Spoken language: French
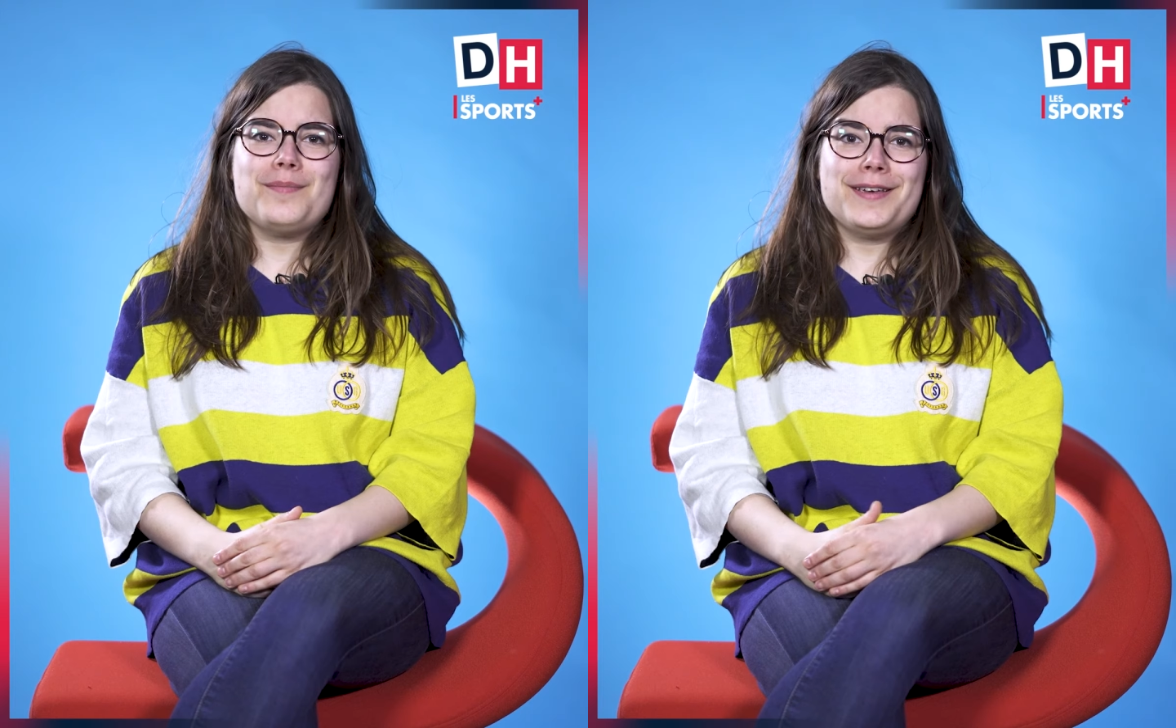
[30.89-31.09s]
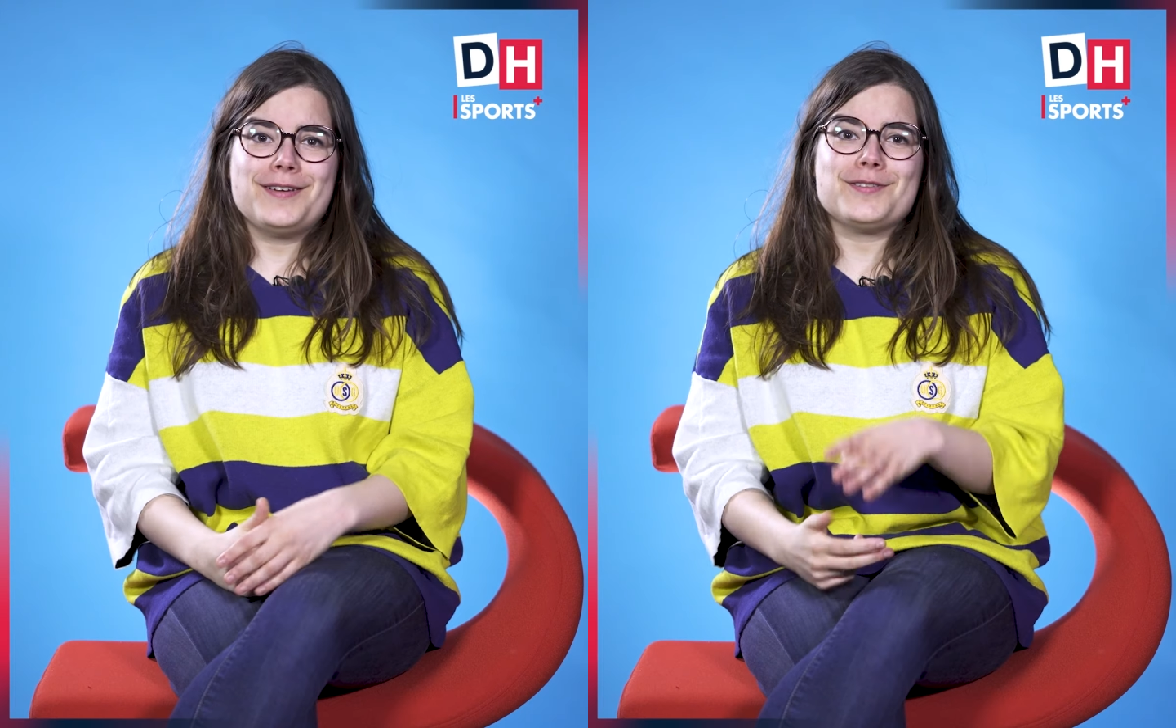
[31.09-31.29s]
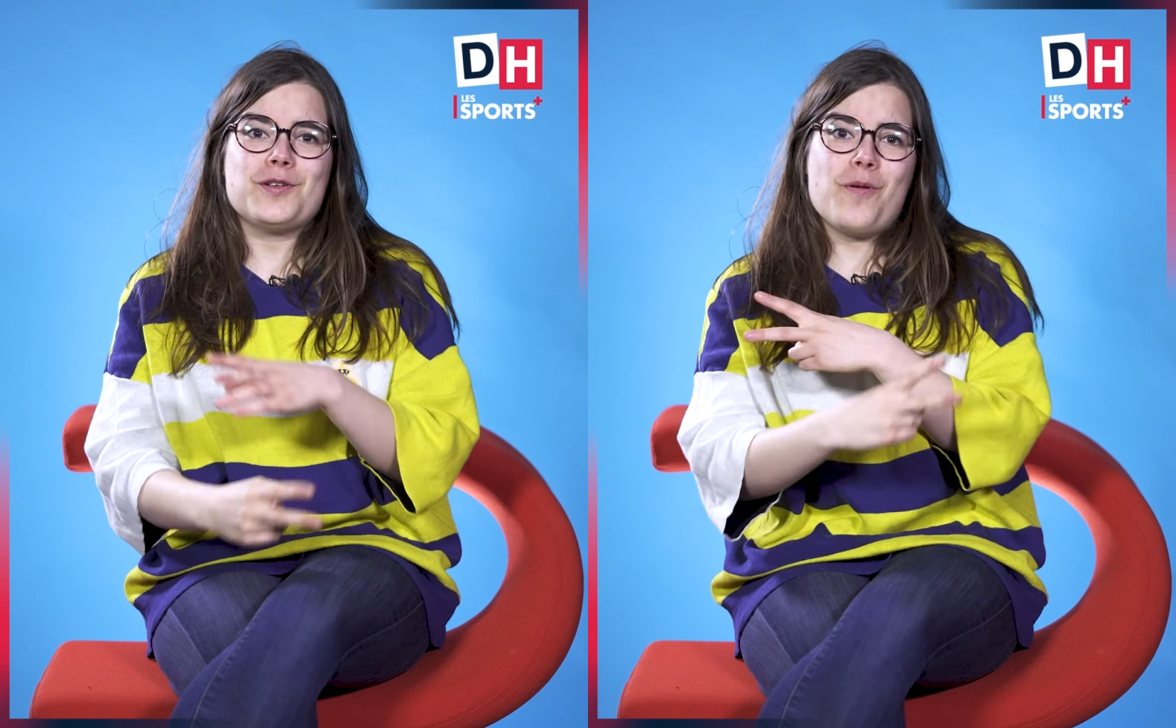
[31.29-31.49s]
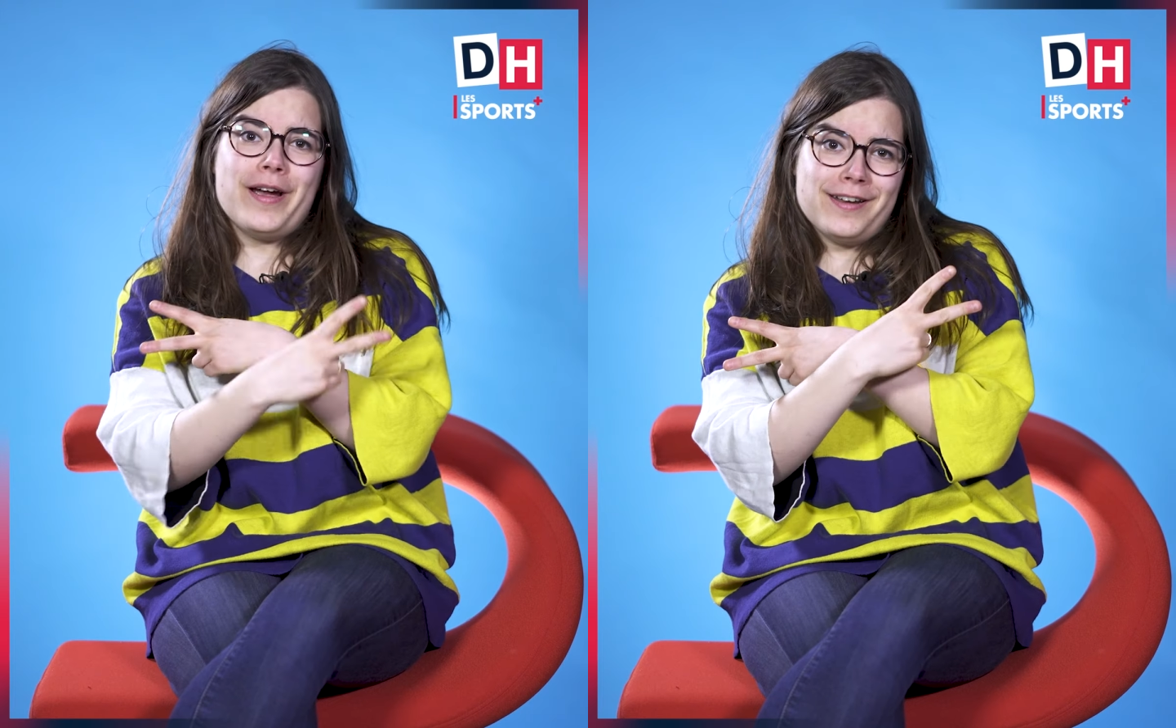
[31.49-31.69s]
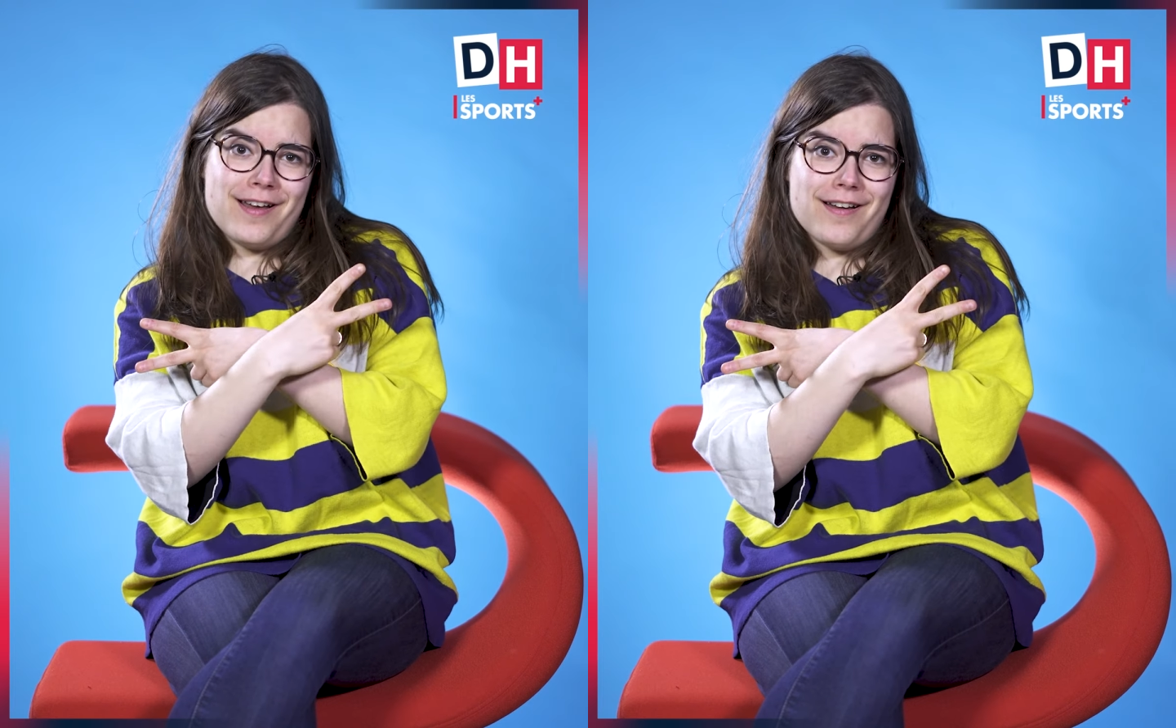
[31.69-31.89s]
because
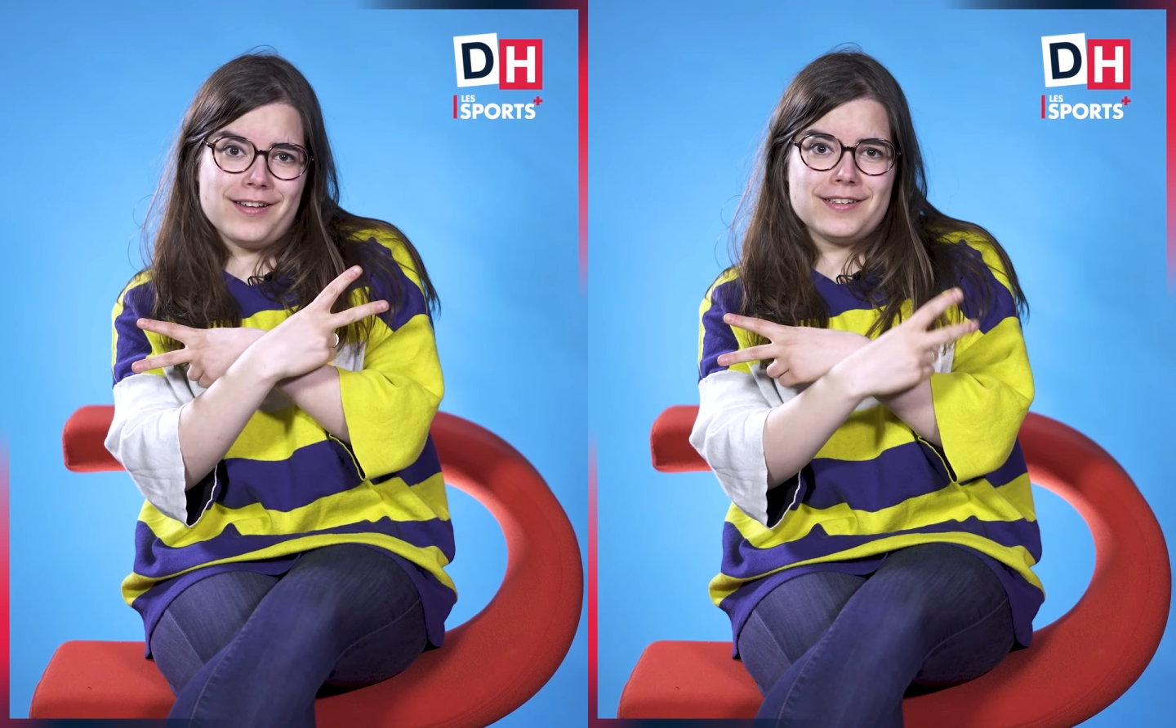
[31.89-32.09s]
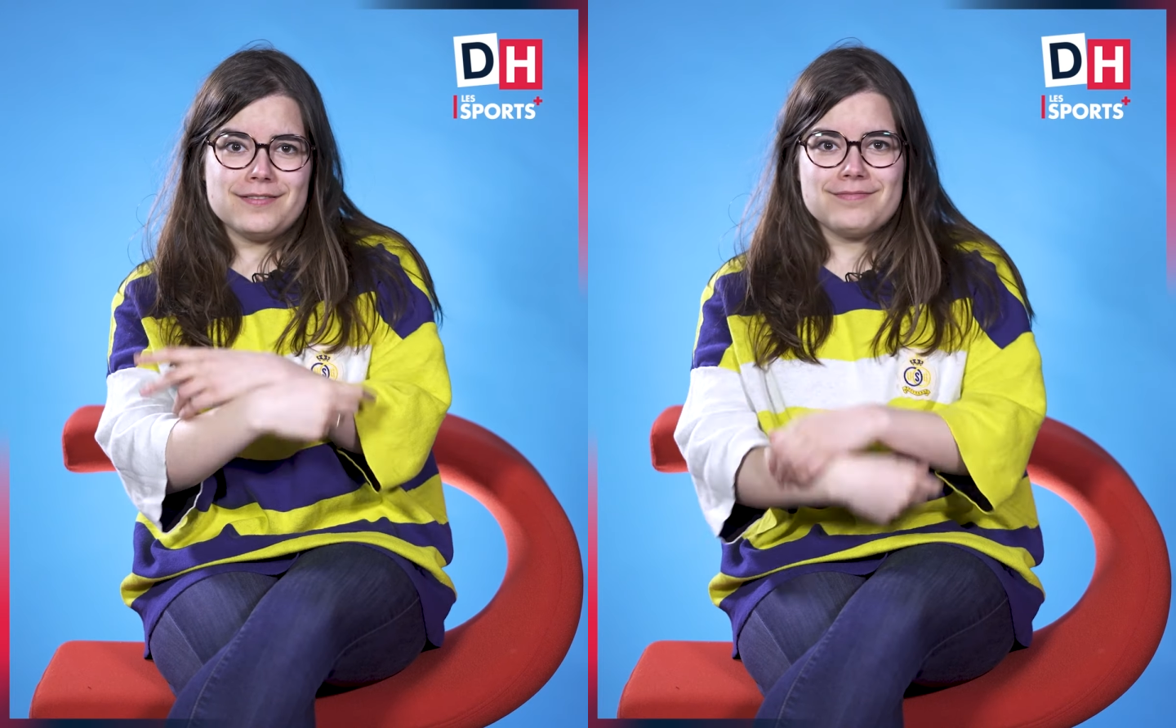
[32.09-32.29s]
why not?